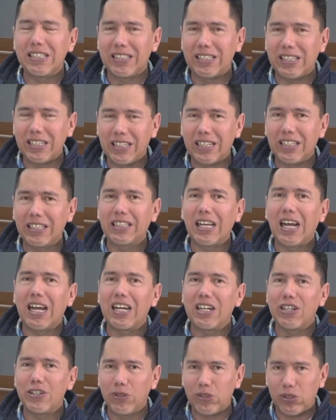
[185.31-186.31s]

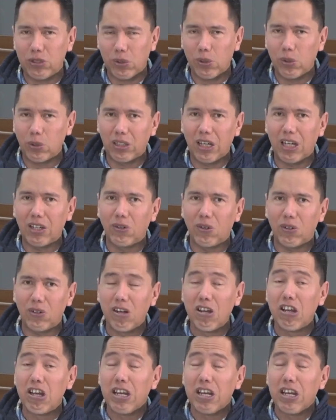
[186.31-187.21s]
secretario, escrutador